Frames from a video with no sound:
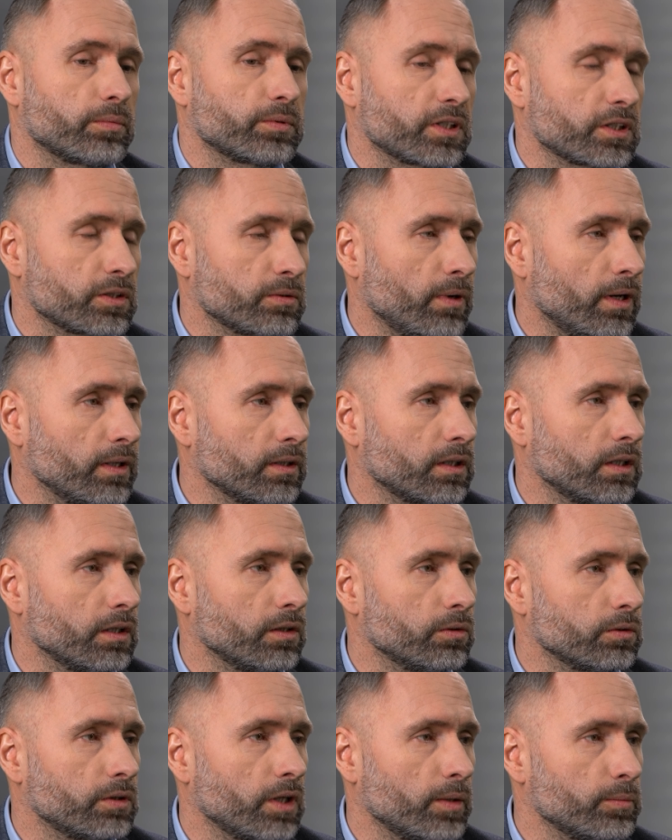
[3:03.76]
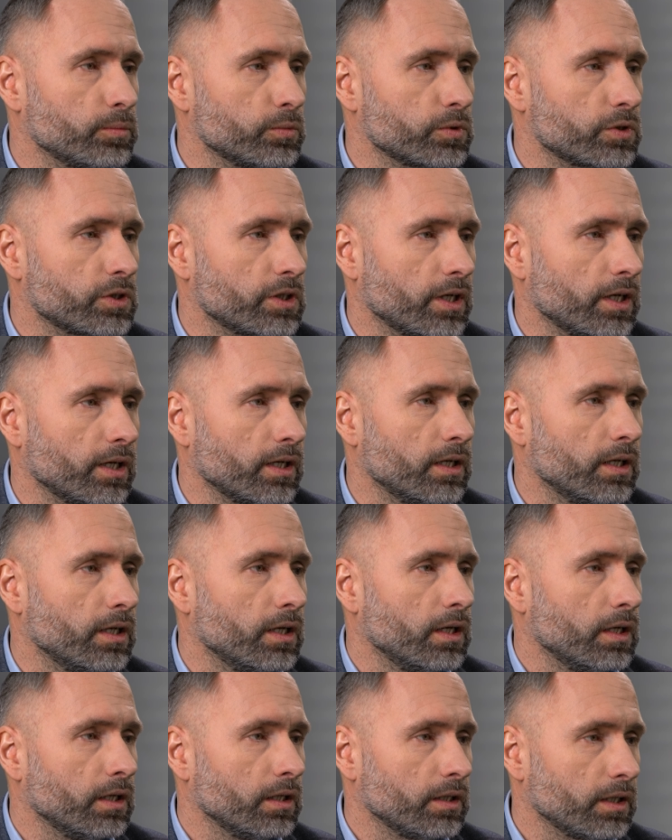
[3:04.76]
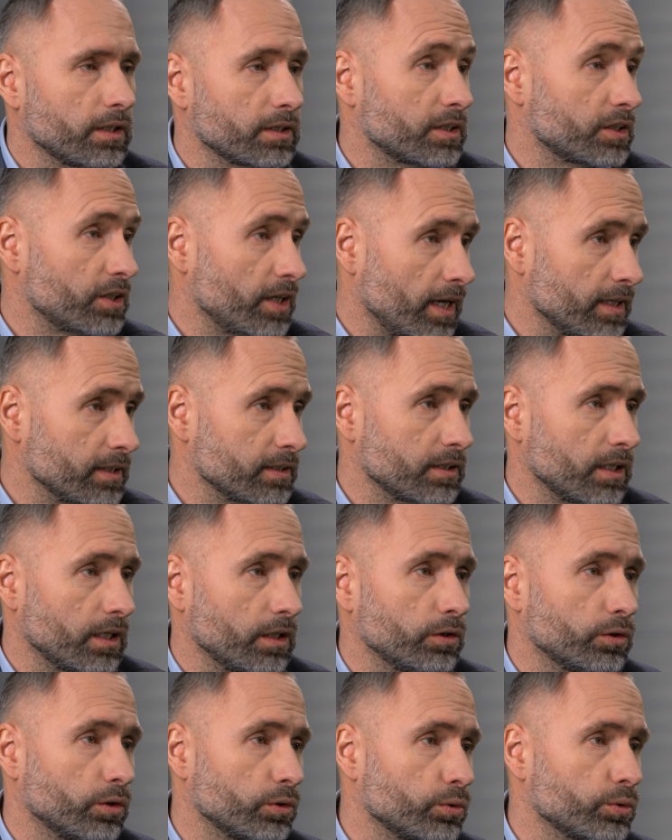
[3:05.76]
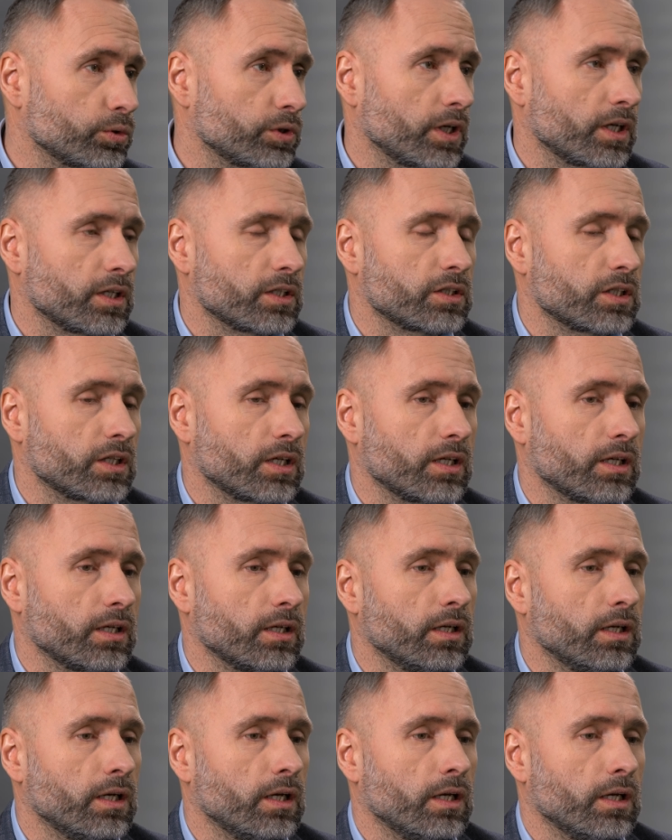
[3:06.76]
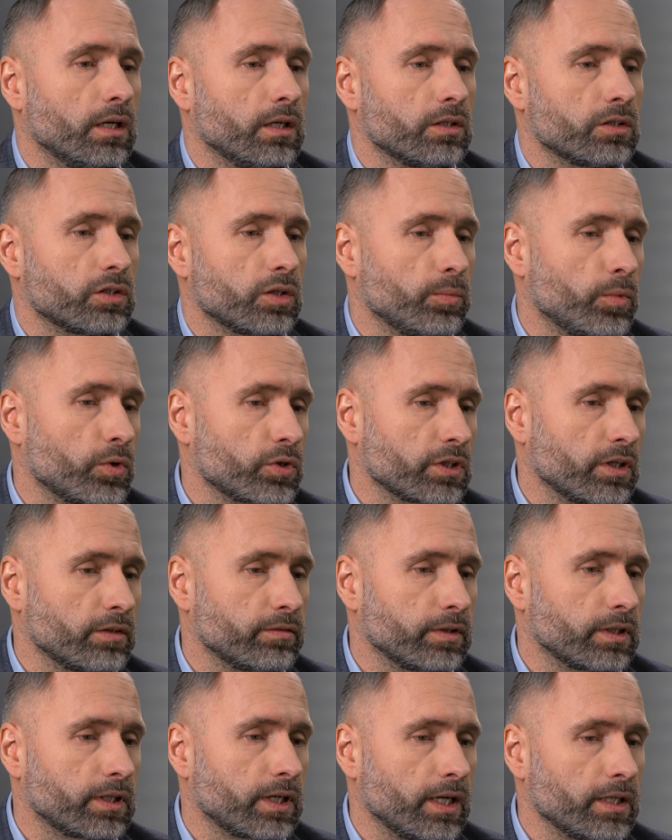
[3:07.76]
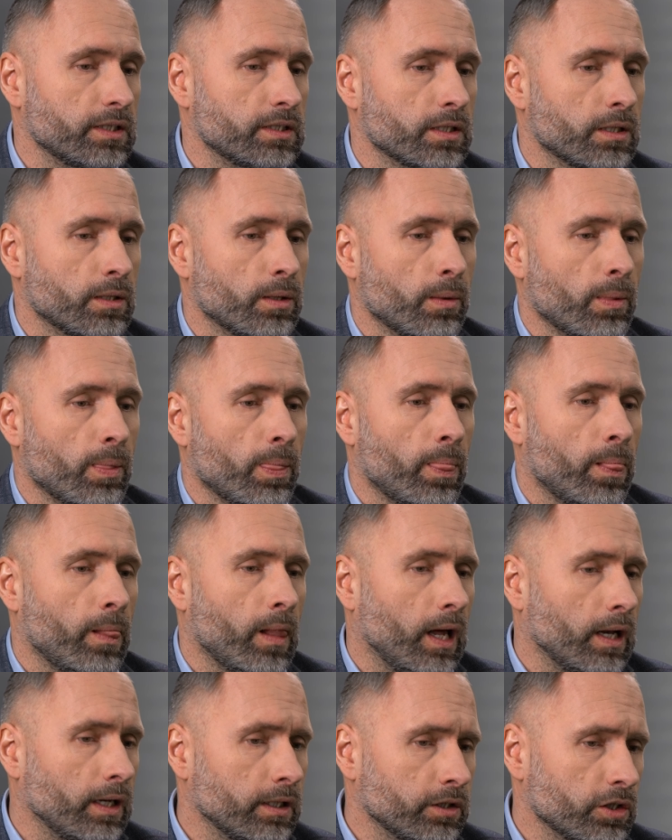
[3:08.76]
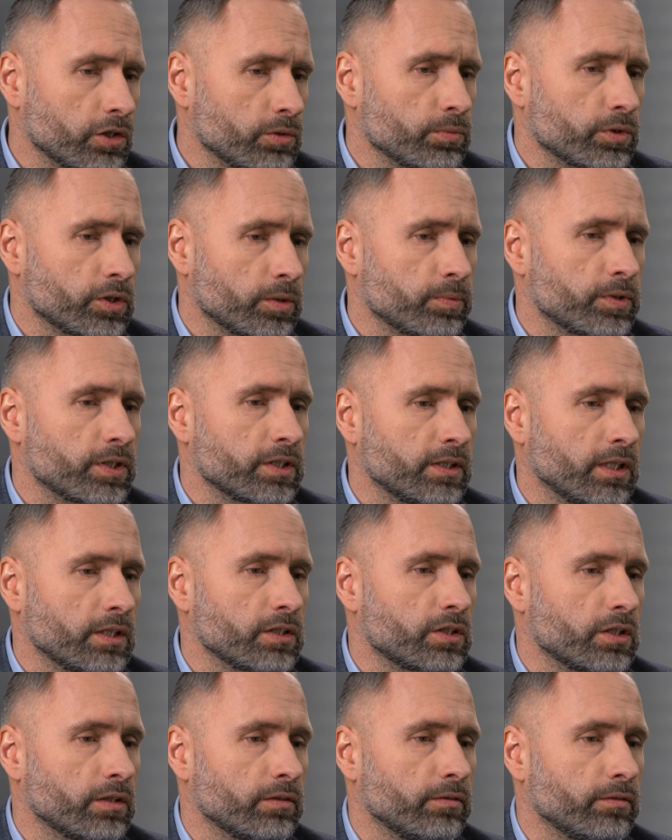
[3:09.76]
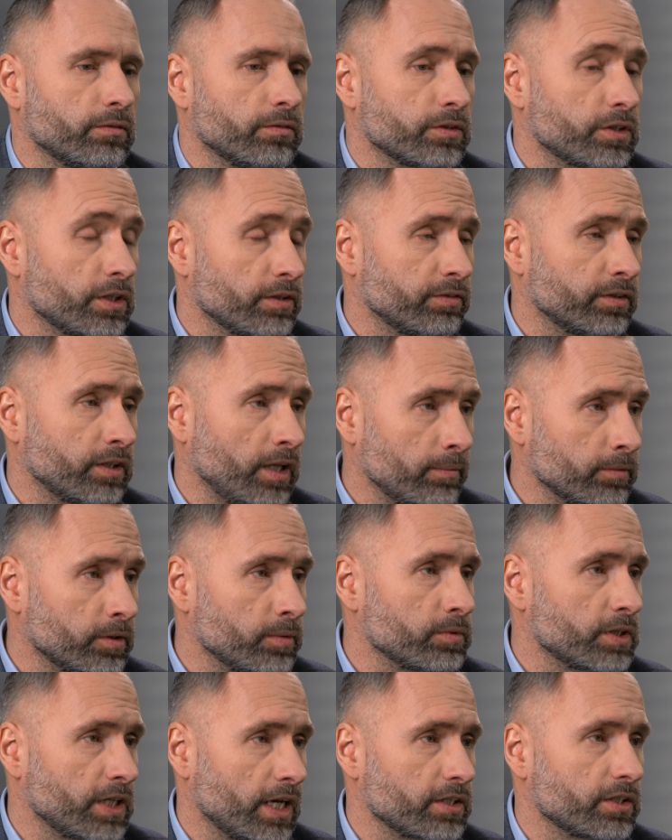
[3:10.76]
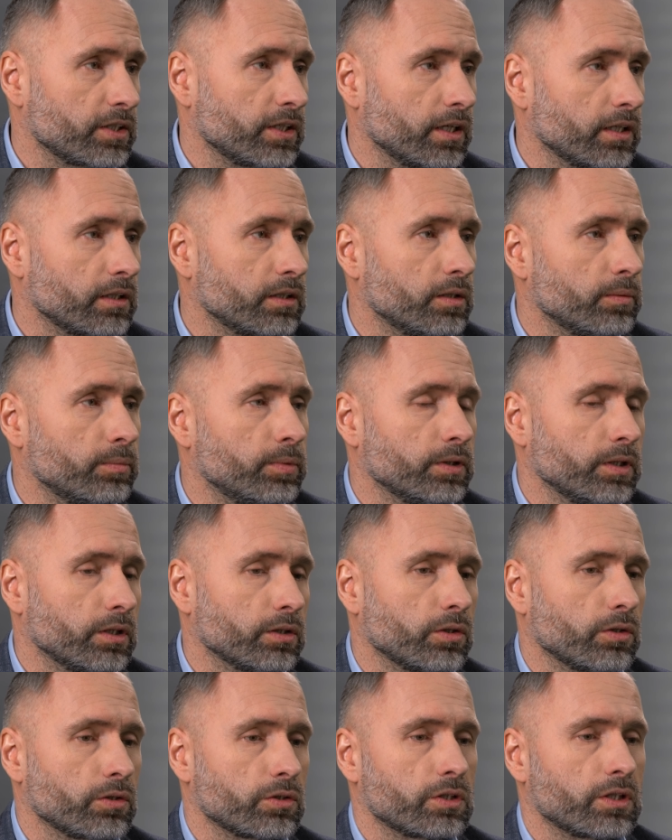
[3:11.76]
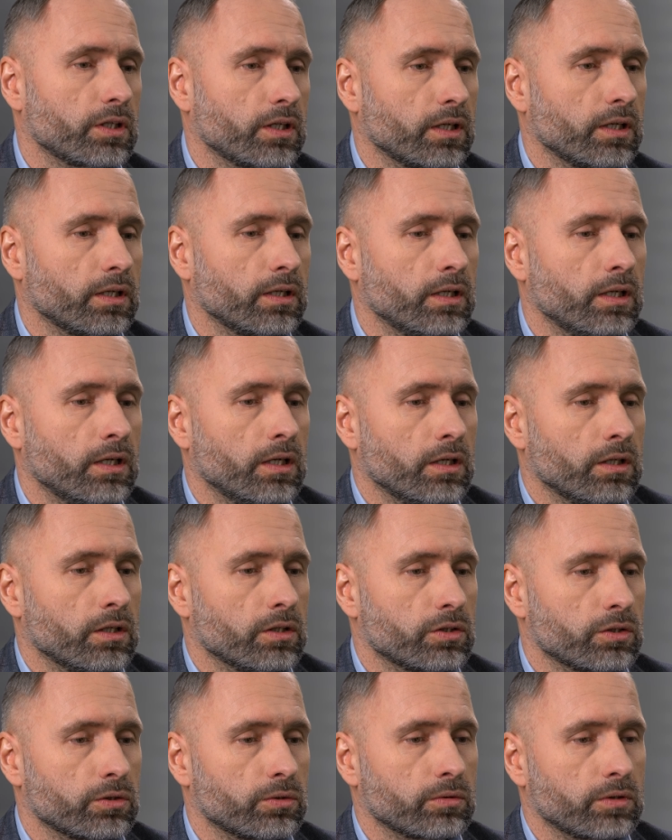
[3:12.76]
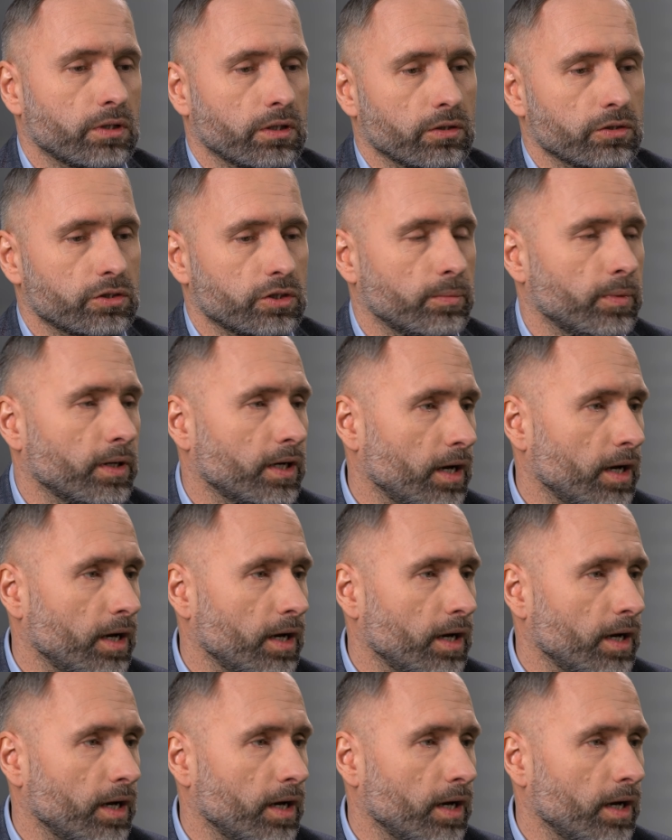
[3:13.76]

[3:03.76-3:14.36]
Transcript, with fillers: przesłanki ku temu, że jest szansa i to duża, że, że można wygrać. Ale też muszę przyznać, że, że w tamtym czasie, gdyby nie to, że że tutaj osoba